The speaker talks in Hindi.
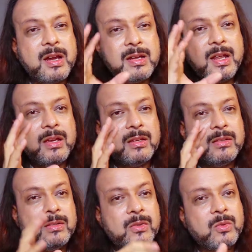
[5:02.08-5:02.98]
हटा
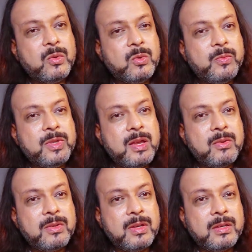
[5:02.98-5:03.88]
गुरु विदा
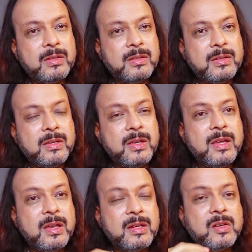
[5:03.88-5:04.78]
हो
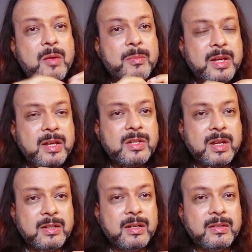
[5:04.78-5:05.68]
गया
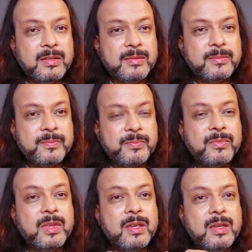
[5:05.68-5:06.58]
कॉम्बिनेशन है
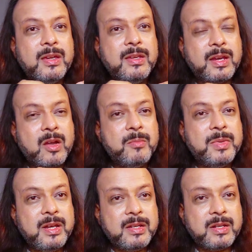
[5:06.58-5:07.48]
ये
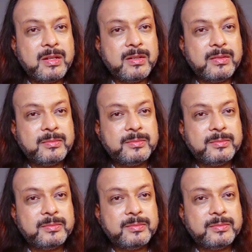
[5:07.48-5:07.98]
कॉम्बिनेशन है